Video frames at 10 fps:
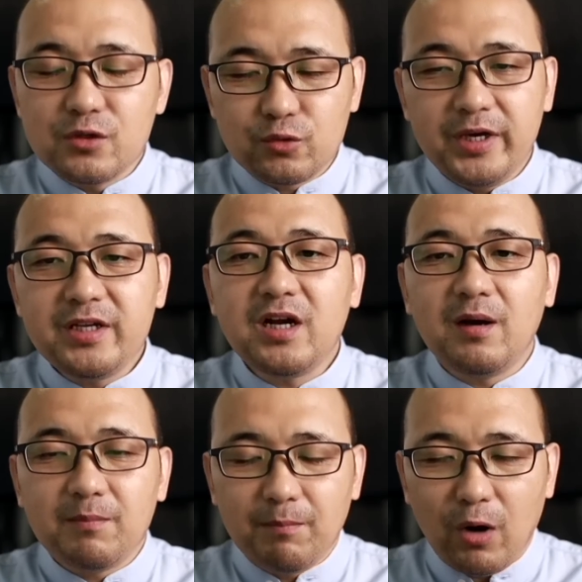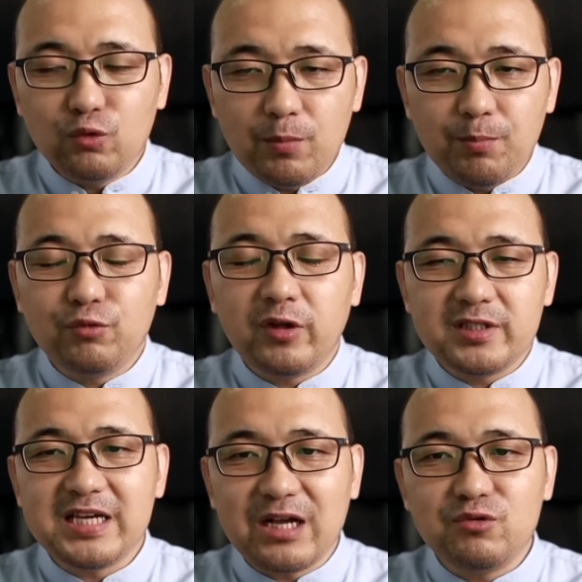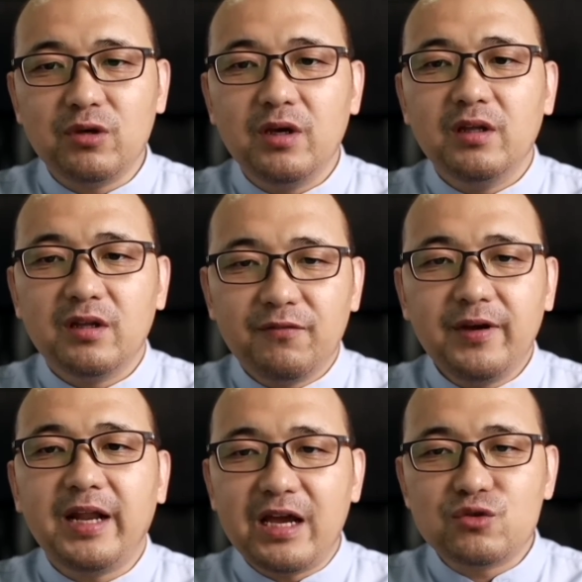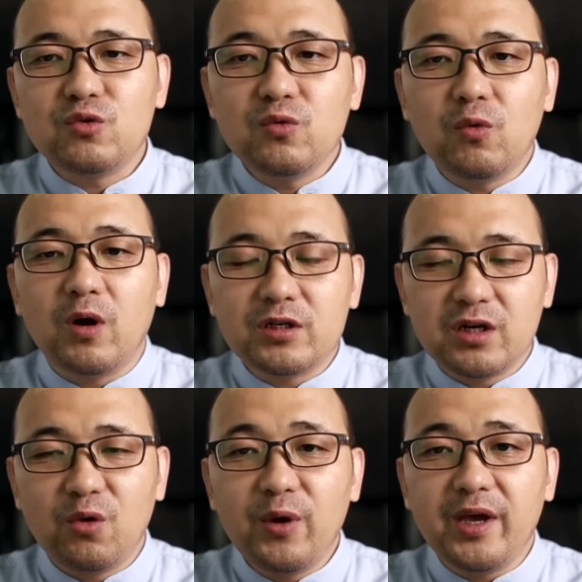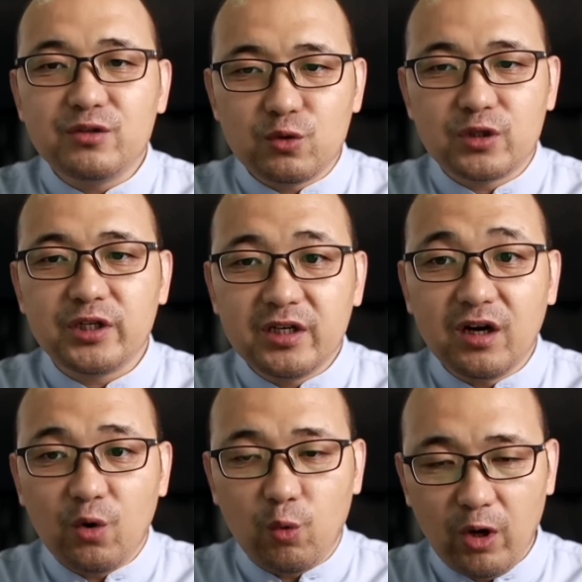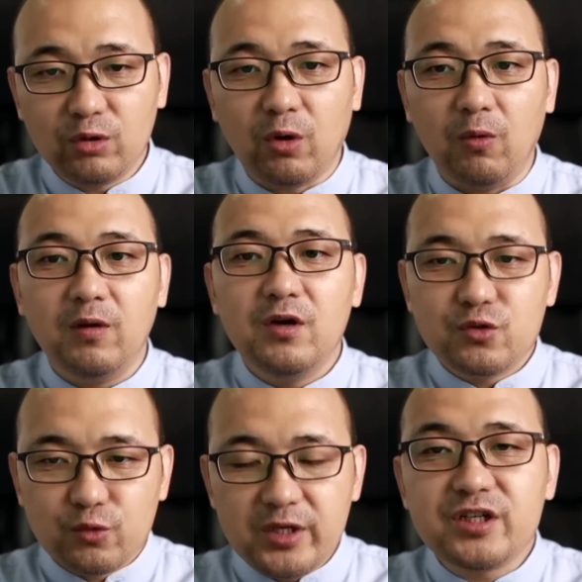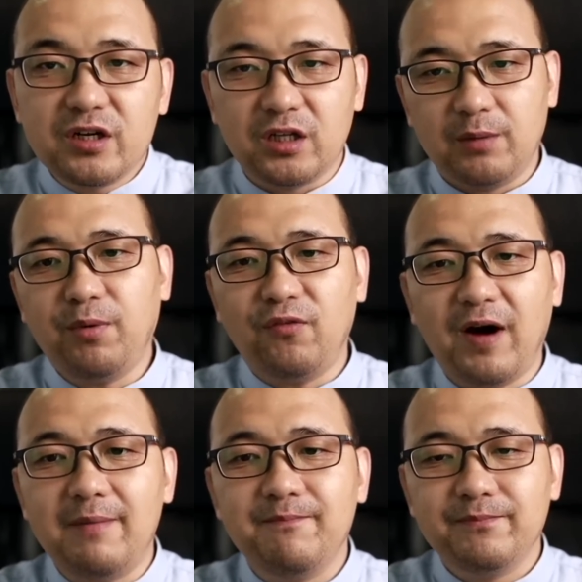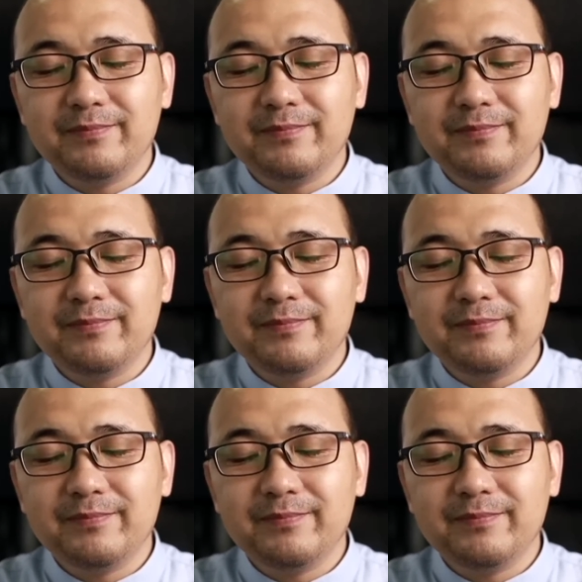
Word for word: 随着矛盾不断的加剧，那未来中国社会就是一个火药桶，随时可能爆发。